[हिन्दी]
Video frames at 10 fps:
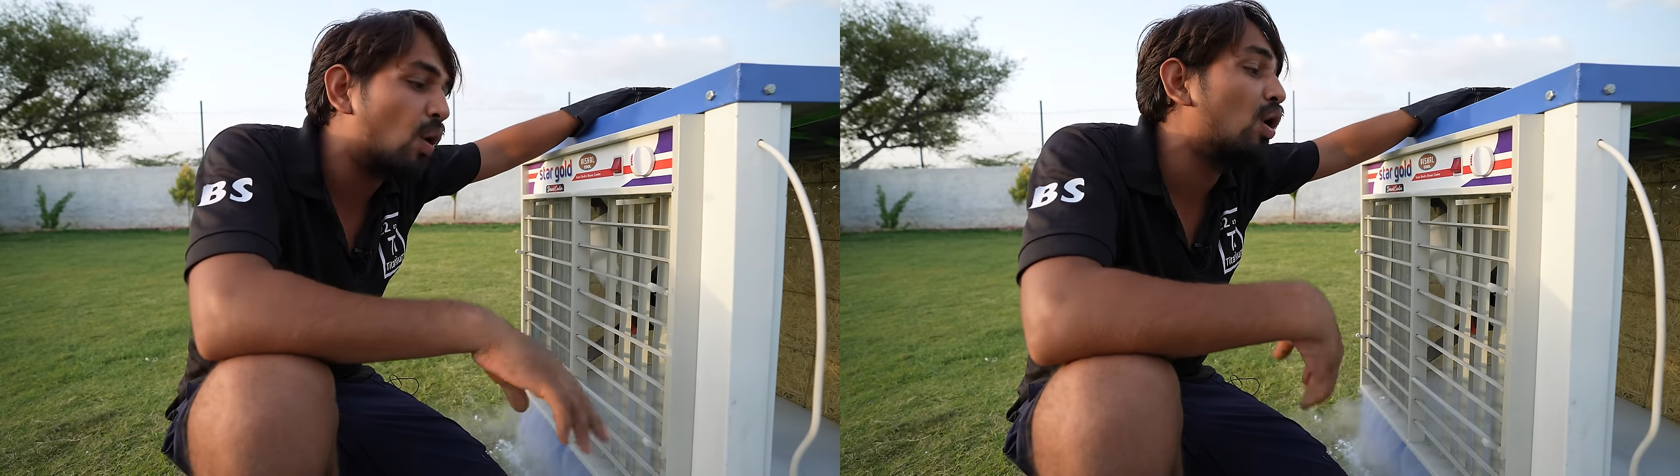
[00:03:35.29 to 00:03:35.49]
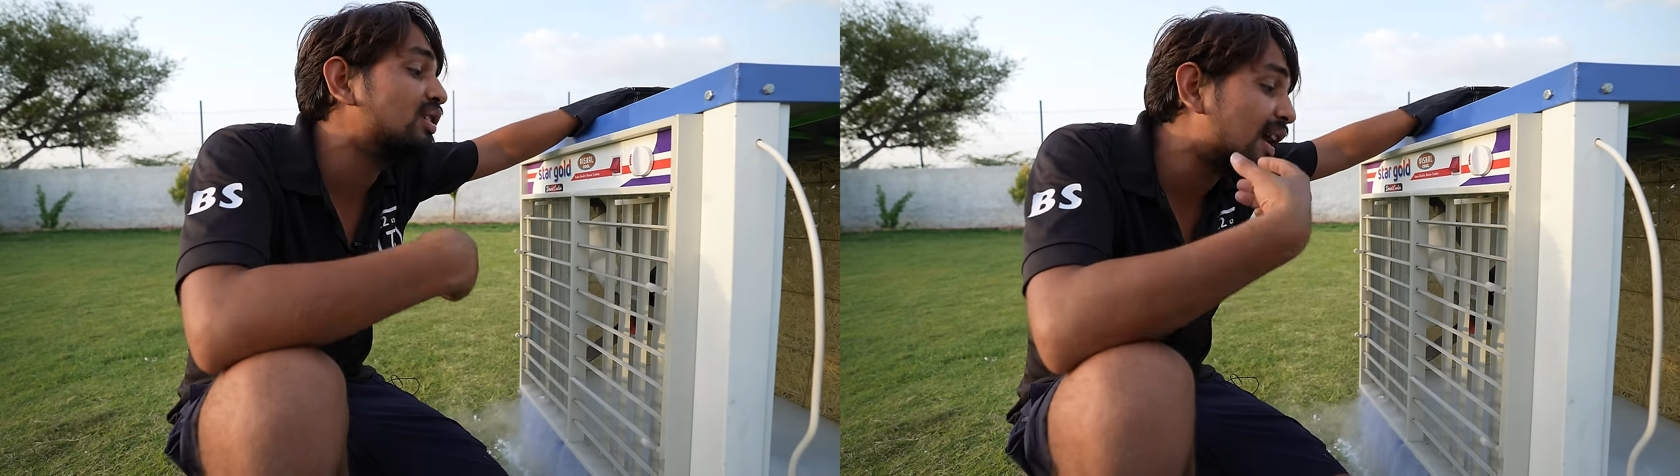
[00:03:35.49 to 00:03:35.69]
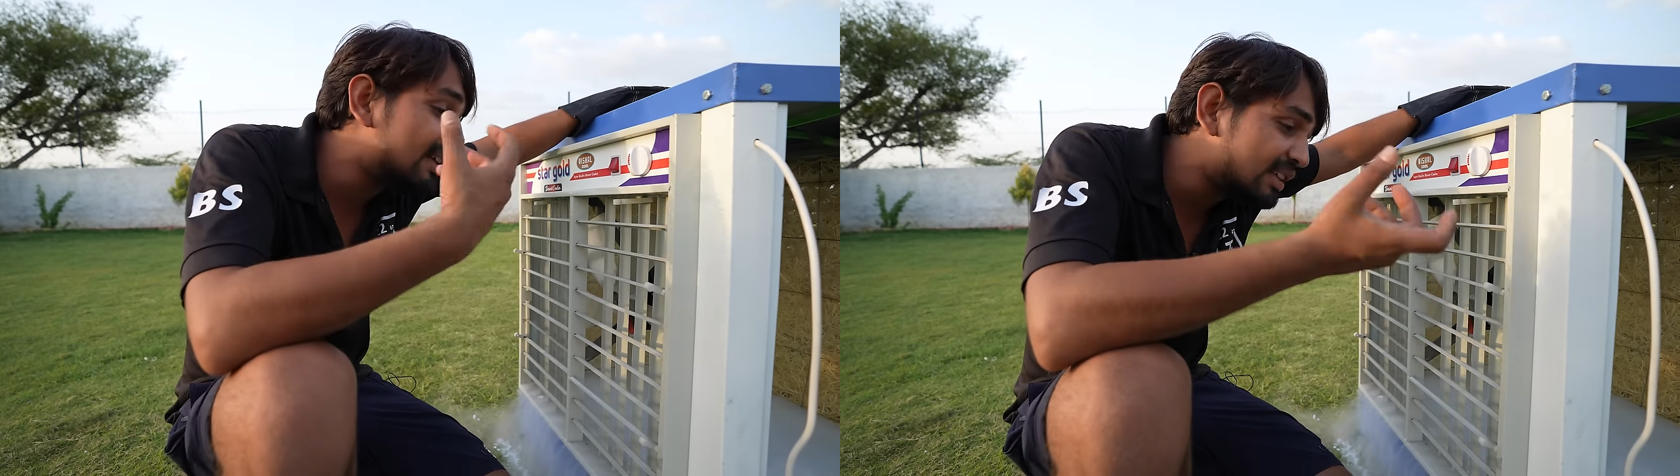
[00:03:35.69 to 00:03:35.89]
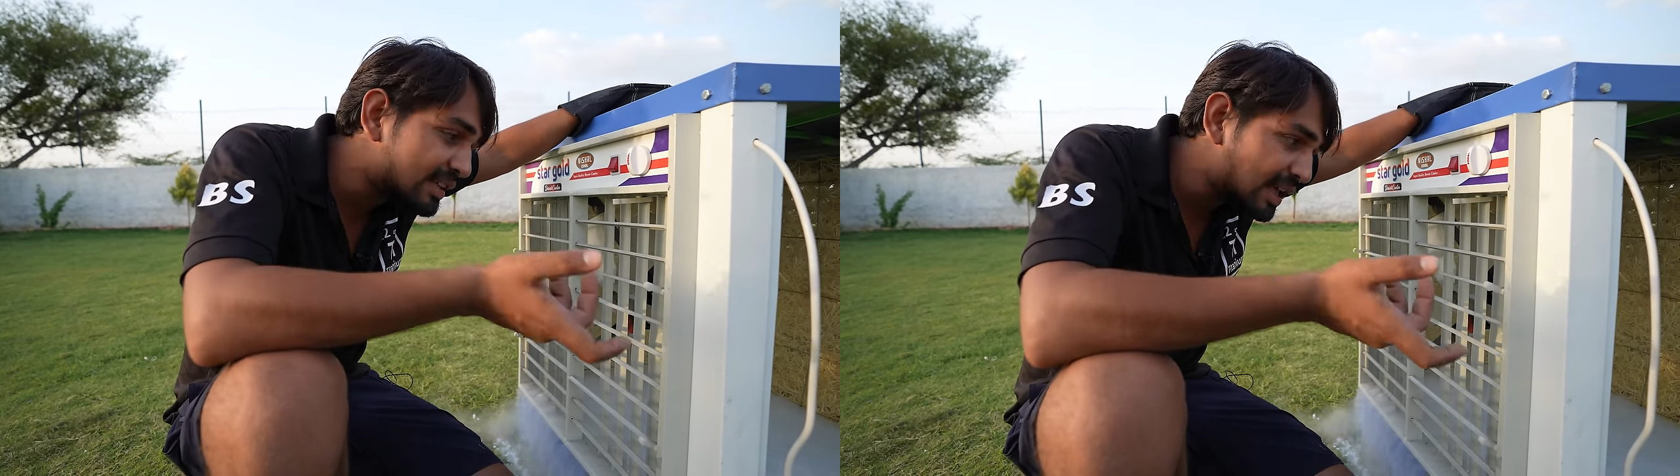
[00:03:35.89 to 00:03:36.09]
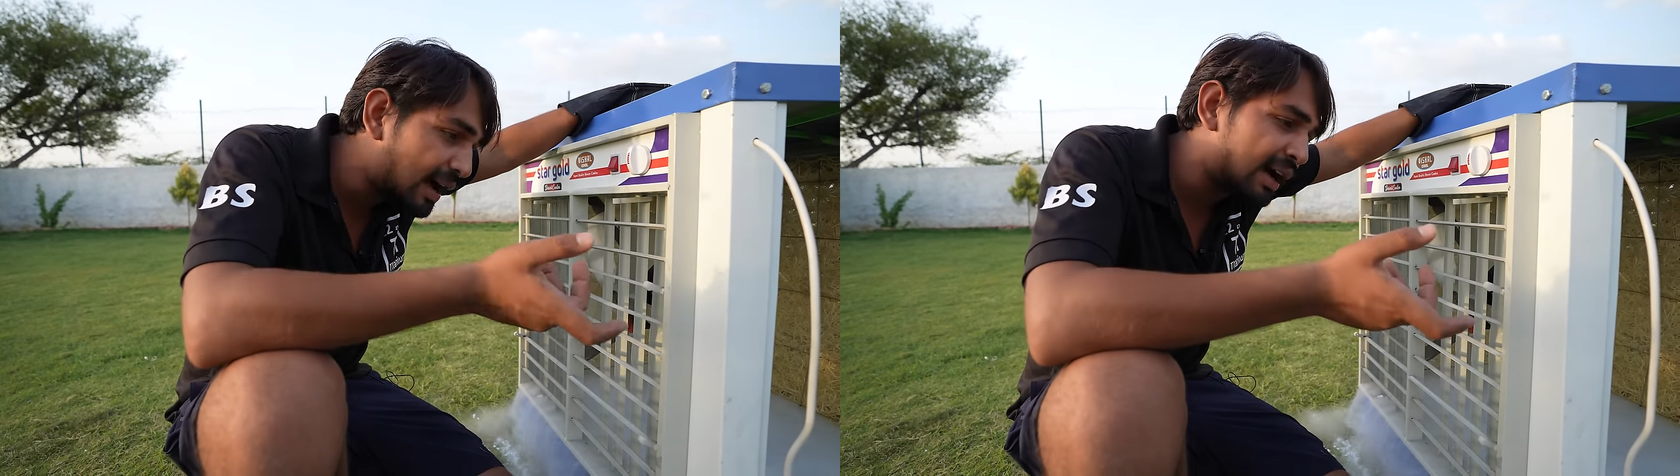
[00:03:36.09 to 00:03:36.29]
और साथ ही
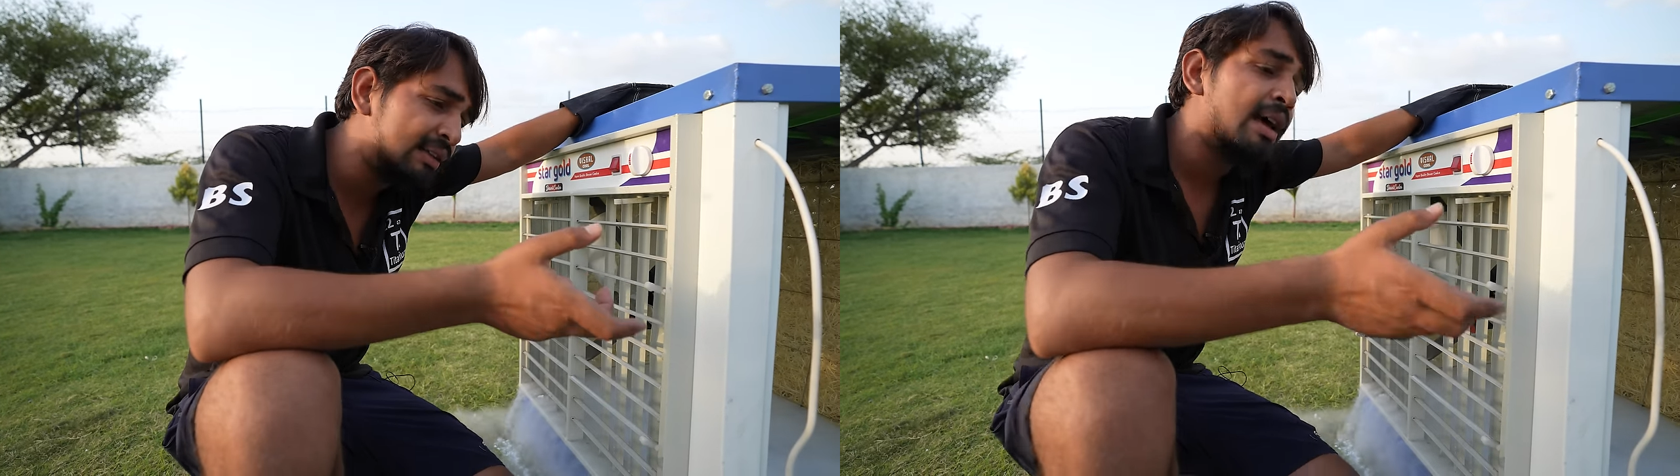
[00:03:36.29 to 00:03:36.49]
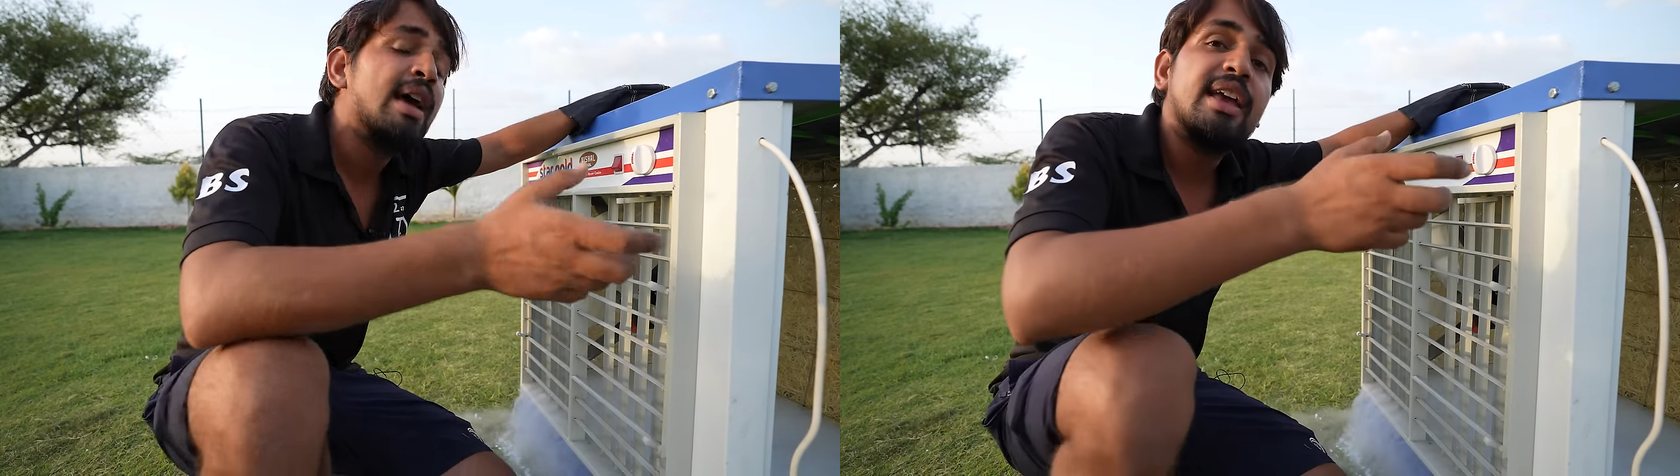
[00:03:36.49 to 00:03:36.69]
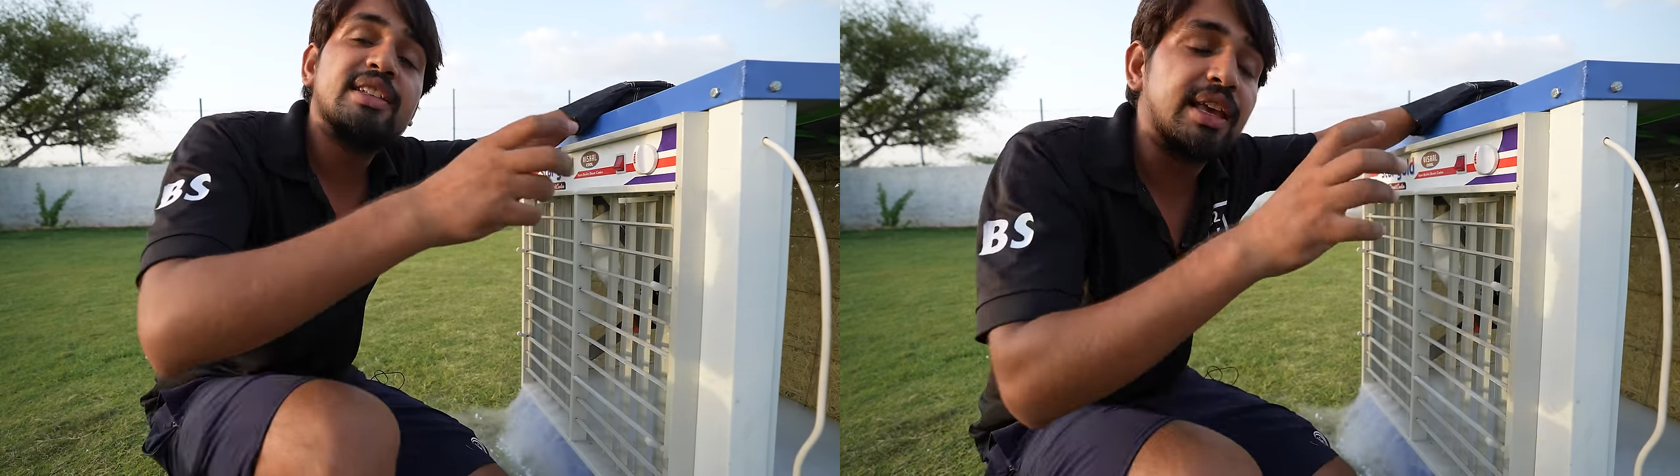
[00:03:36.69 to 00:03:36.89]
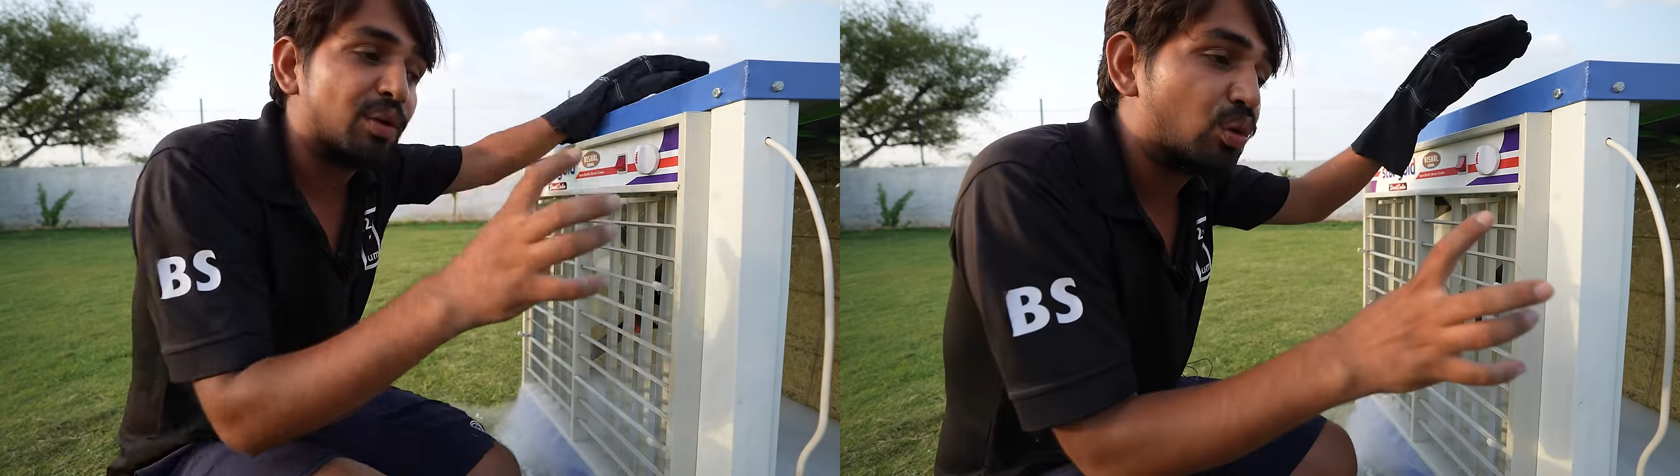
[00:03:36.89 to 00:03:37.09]
साथ इसे